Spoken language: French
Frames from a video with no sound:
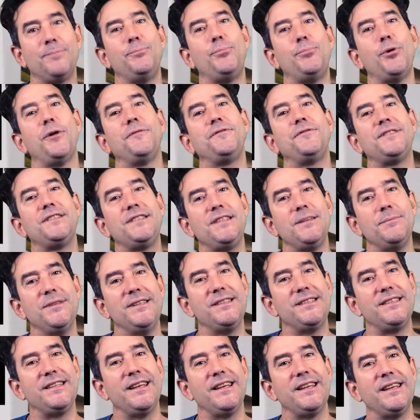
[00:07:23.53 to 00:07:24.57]
peuvent
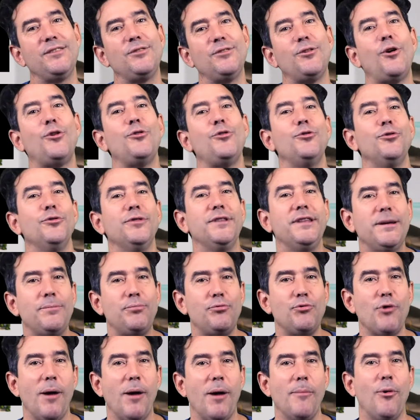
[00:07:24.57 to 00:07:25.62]
s'immiscer dans le
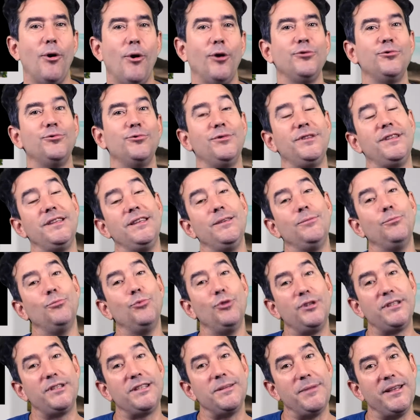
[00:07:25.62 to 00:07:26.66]
déploiement d'outils
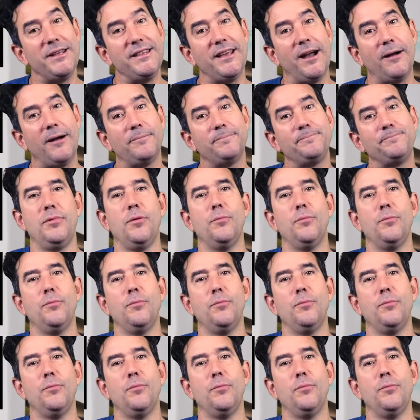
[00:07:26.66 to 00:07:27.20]
multimédia.